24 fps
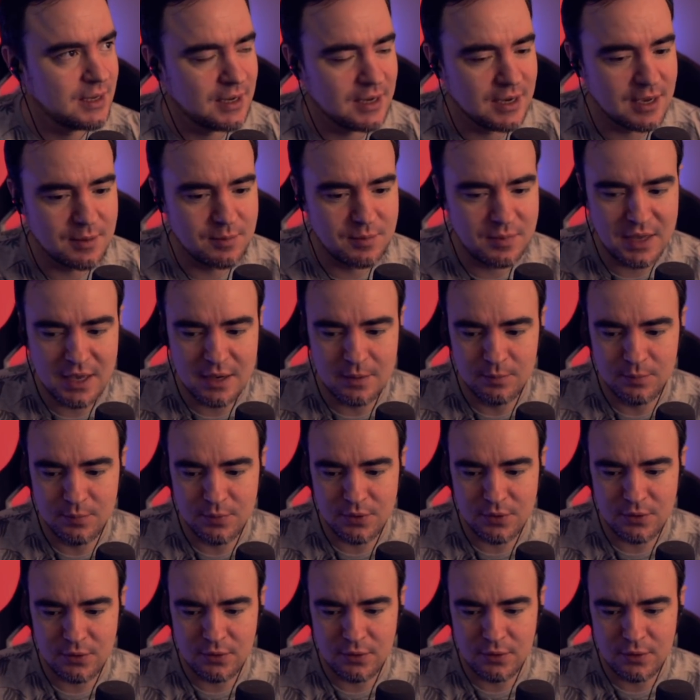мем
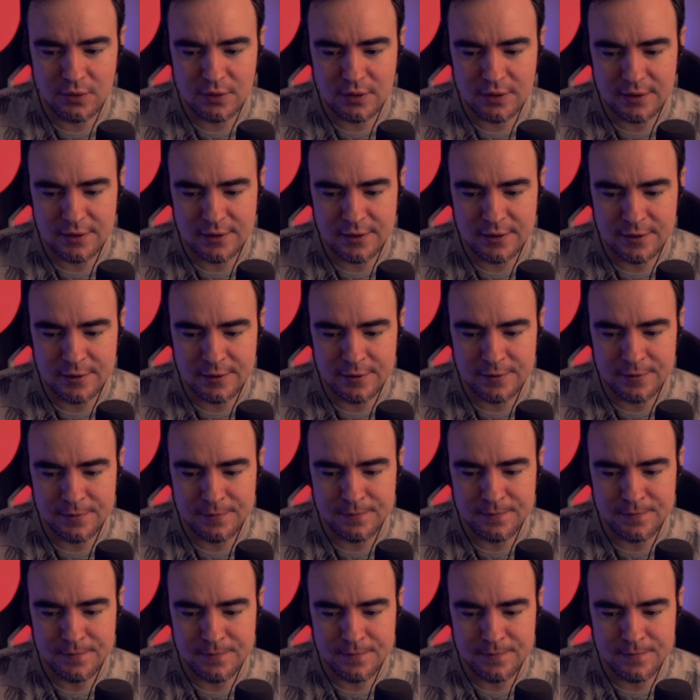про...
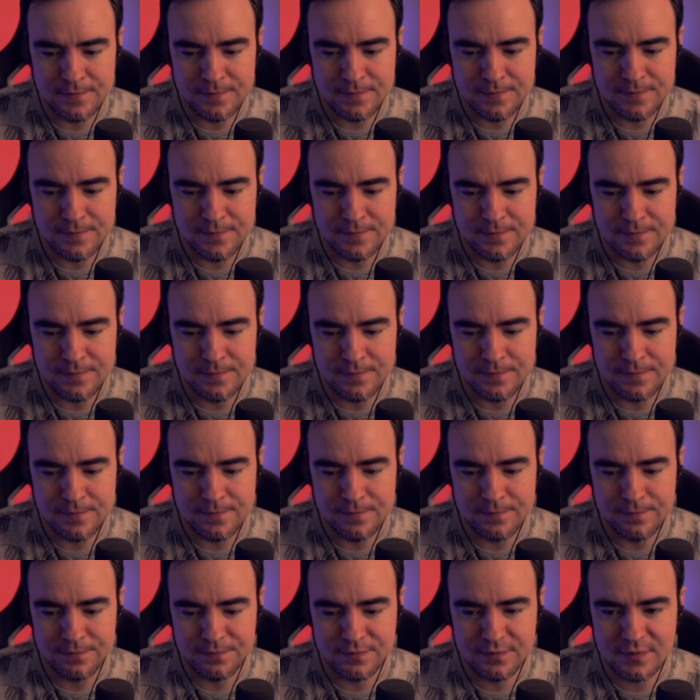Эм
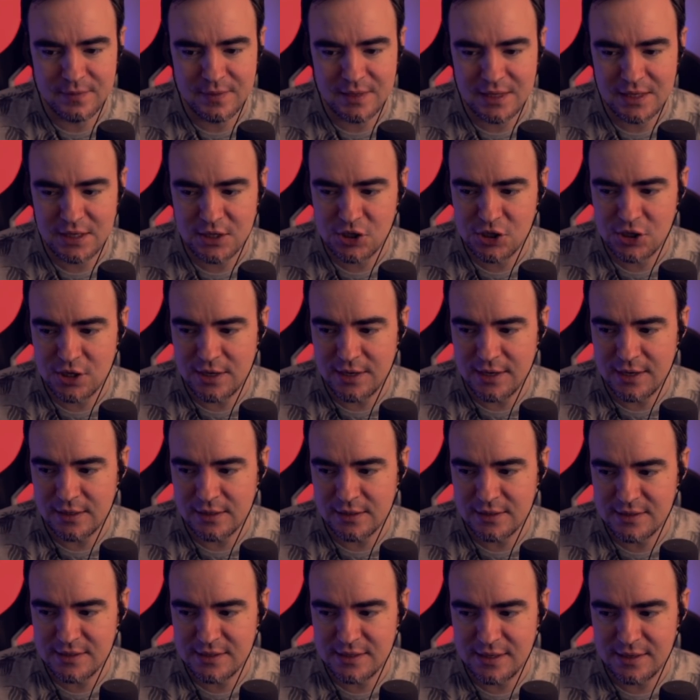
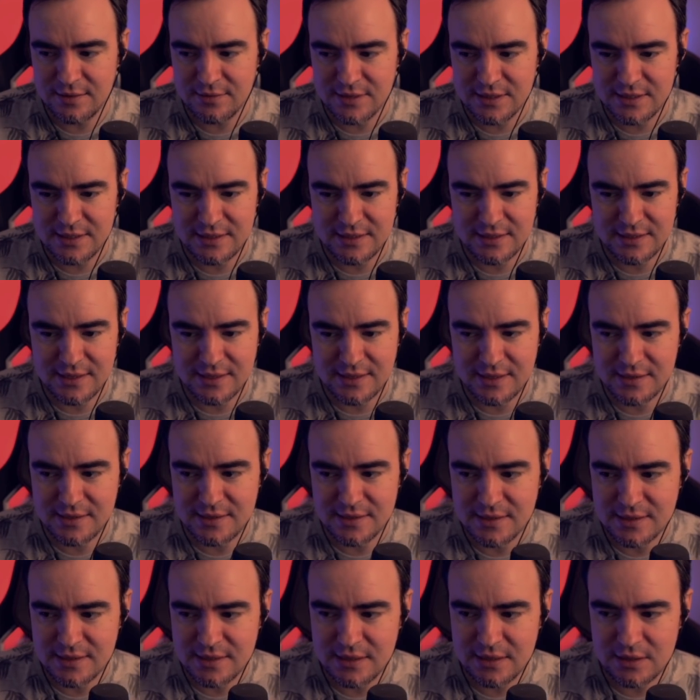член Зевса из
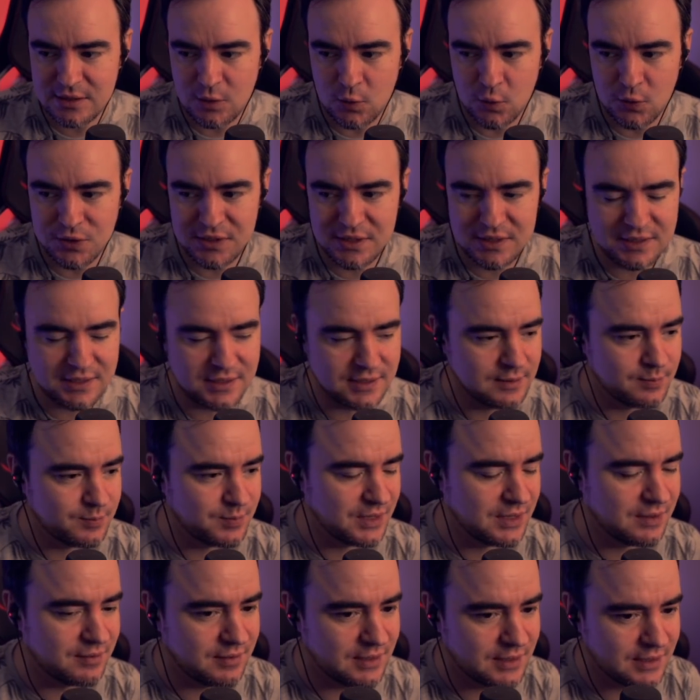Assassin's Creed Odyssey
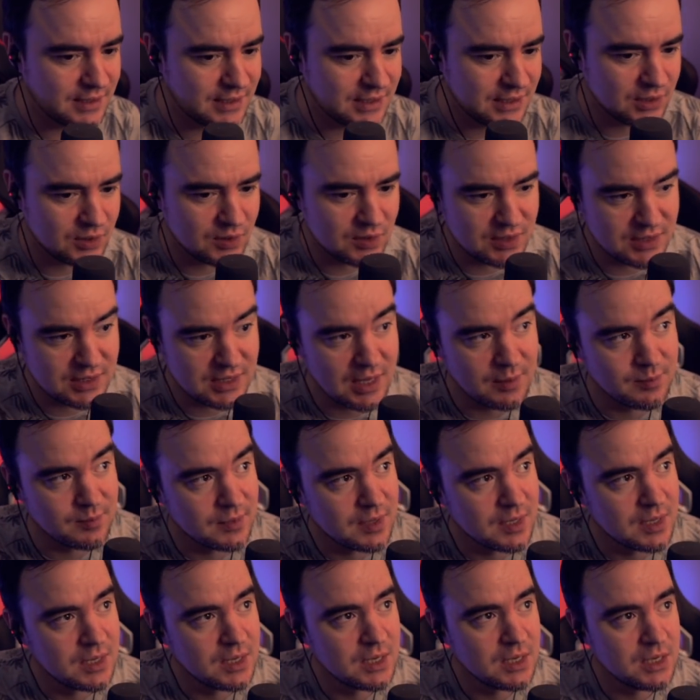появился, то есть там
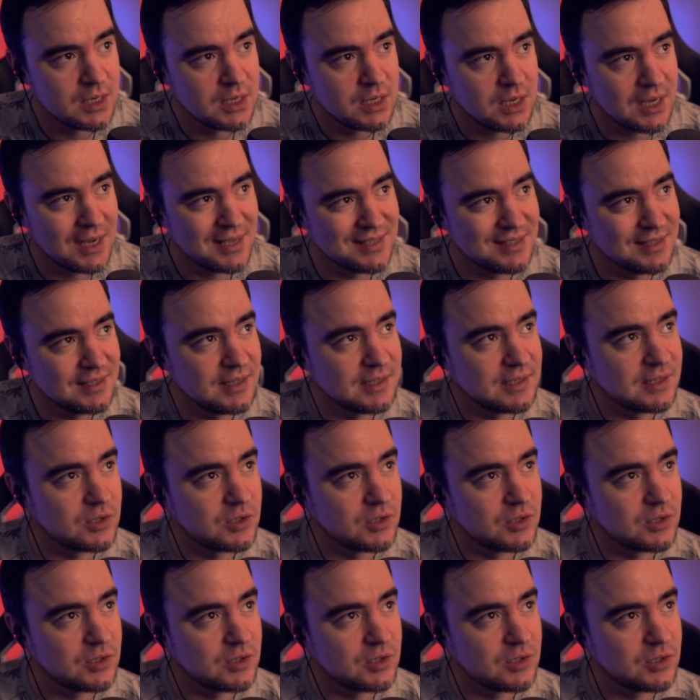один из